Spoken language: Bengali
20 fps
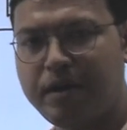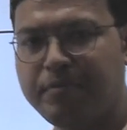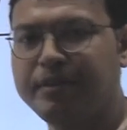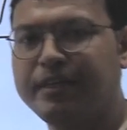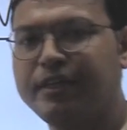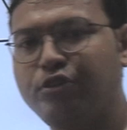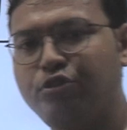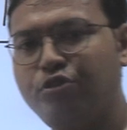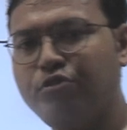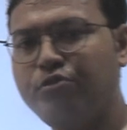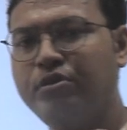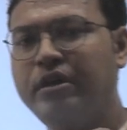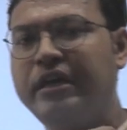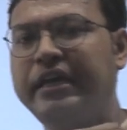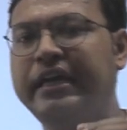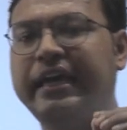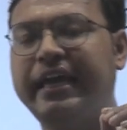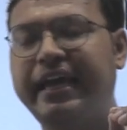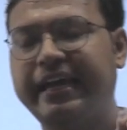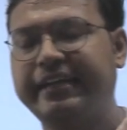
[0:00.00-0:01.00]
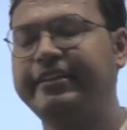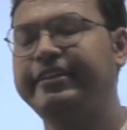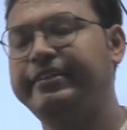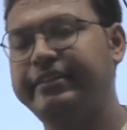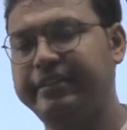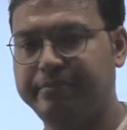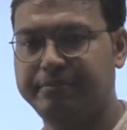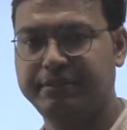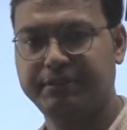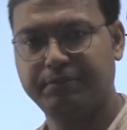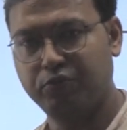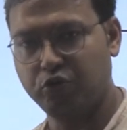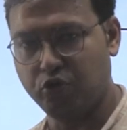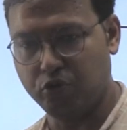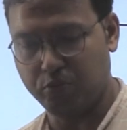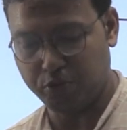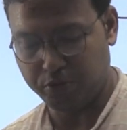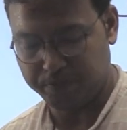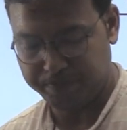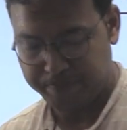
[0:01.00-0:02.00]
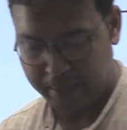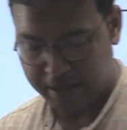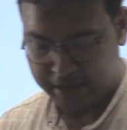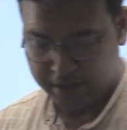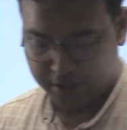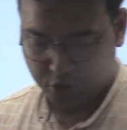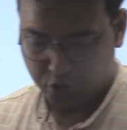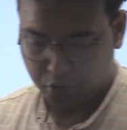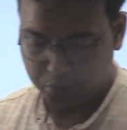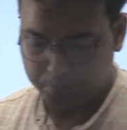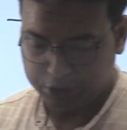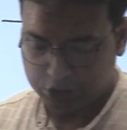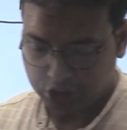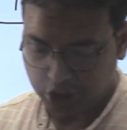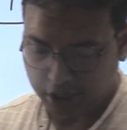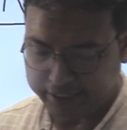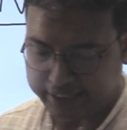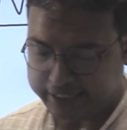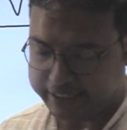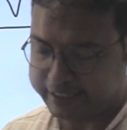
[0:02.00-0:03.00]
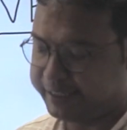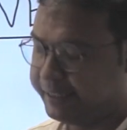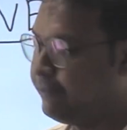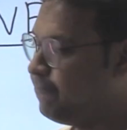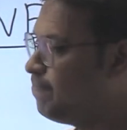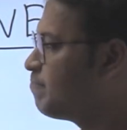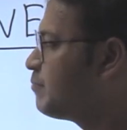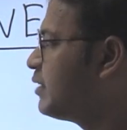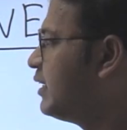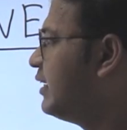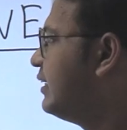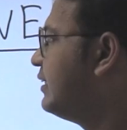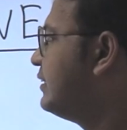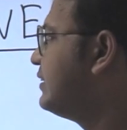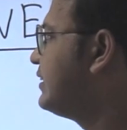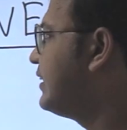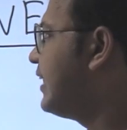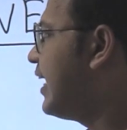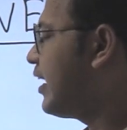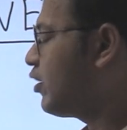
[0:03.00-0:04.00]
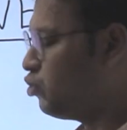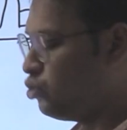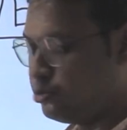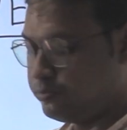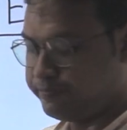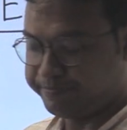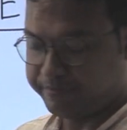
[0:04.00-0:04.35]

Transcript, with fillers: আমি কিন্তু একটা টিপস বলবো তো বিষয়টা কি যে দেখো